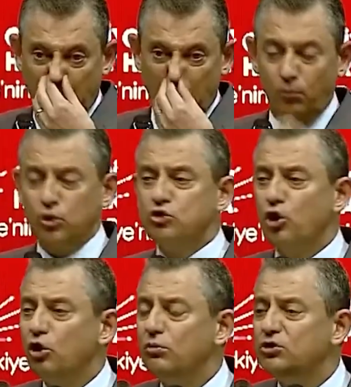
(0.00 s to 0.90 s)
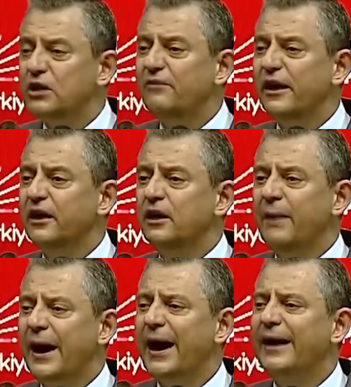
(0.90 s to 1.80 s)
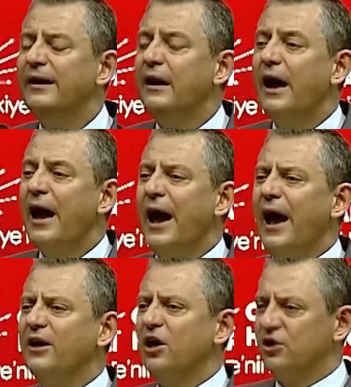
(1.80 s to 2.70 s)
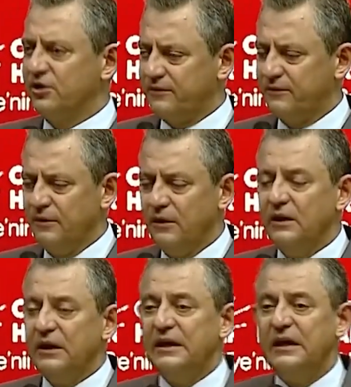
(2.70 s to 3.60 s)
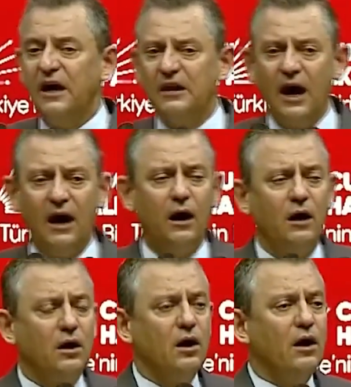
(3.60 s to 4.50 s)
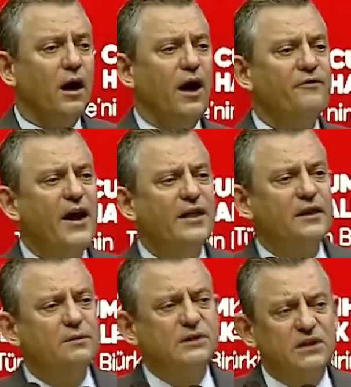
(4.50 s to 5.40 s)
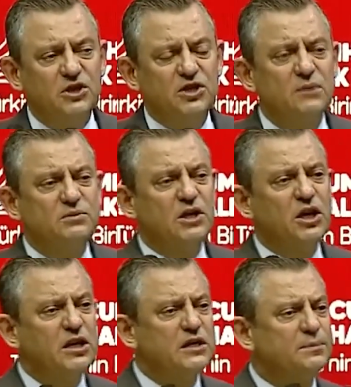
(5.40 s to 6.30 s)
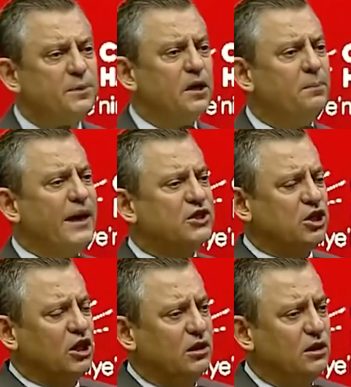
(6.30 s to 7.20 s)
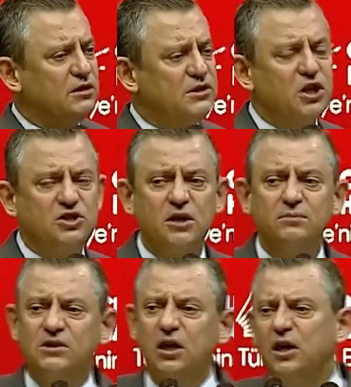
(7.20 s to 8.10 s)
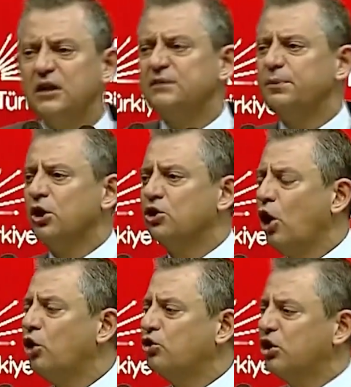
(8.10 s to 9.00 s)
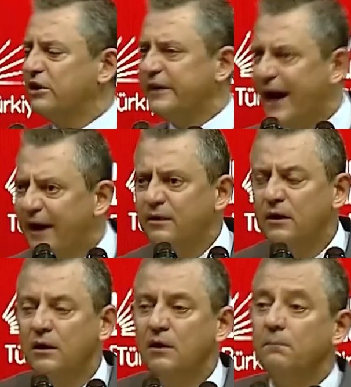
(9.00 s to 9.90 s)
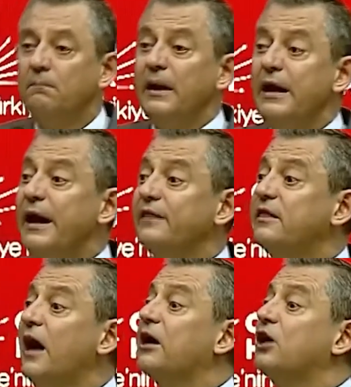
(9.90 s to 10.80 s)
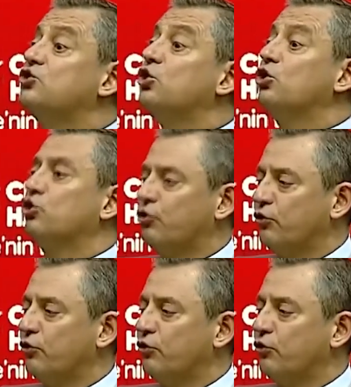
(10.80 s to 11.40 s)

bu sorumuza verilmeyen her yanıt ya da efendim seçimsiz bir beş yıl, seçimsiz bir dört yıl diyen milletten kaçıyordur.